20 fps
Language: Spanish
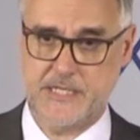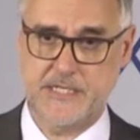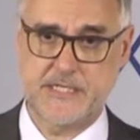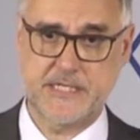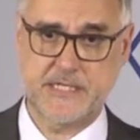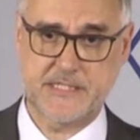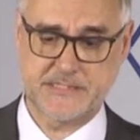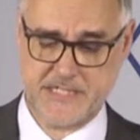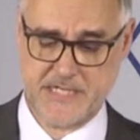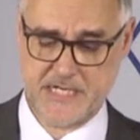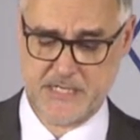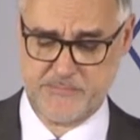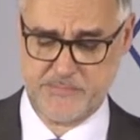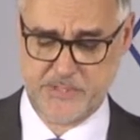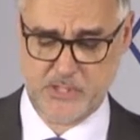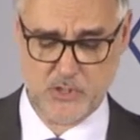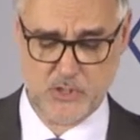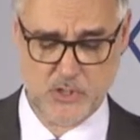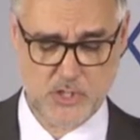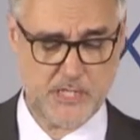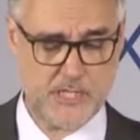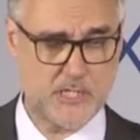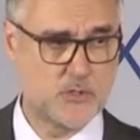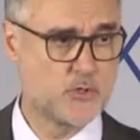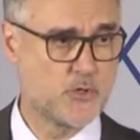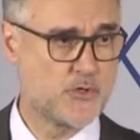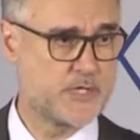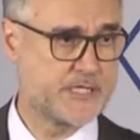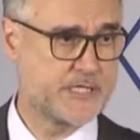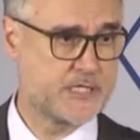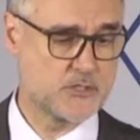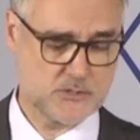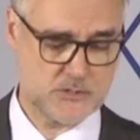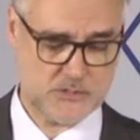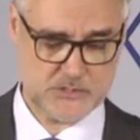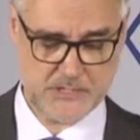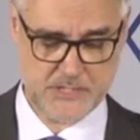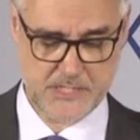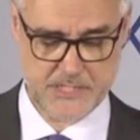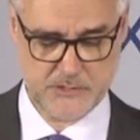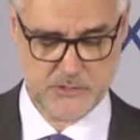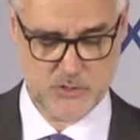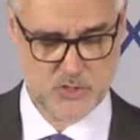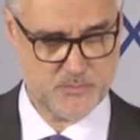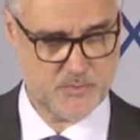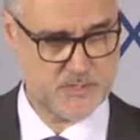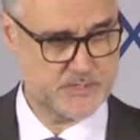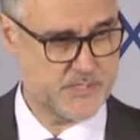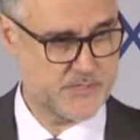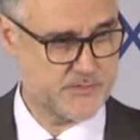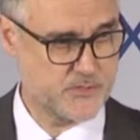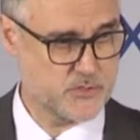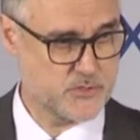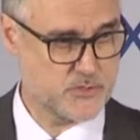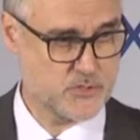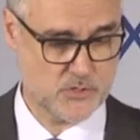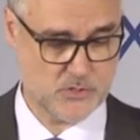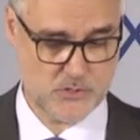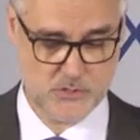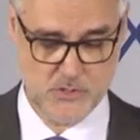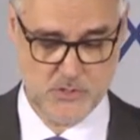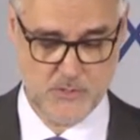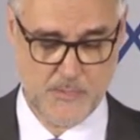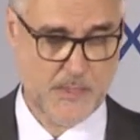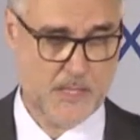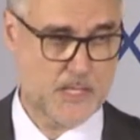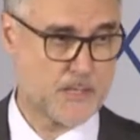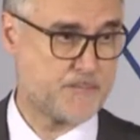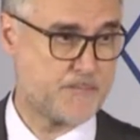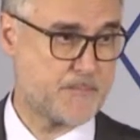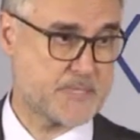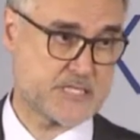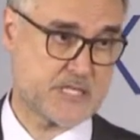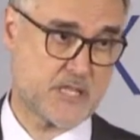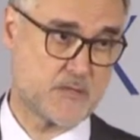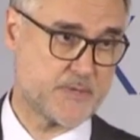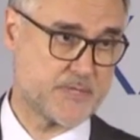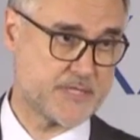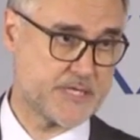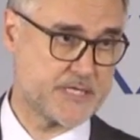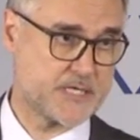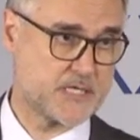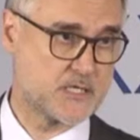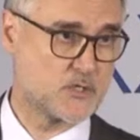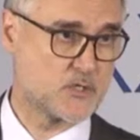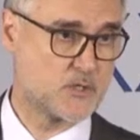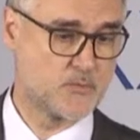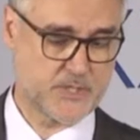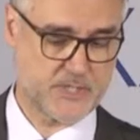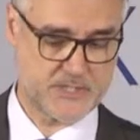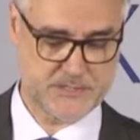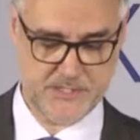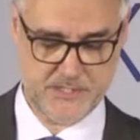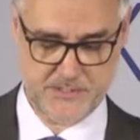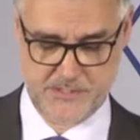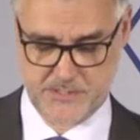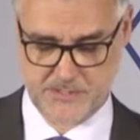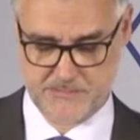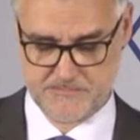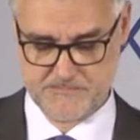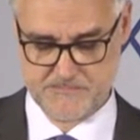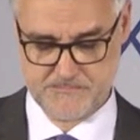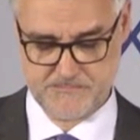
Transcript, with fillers: y que entrará en vigor el 1 de enero de 2018, pasado mañana, como quien dice.